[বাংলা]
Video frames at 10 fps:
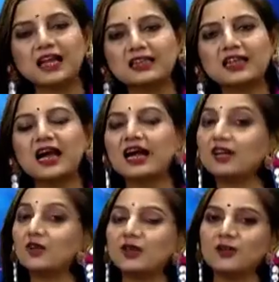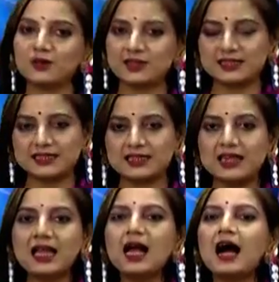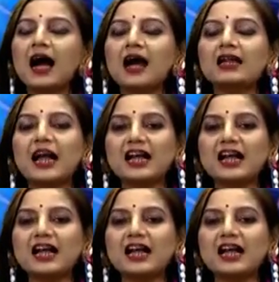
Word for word: জানতে আগ্রহী হয়েছে আর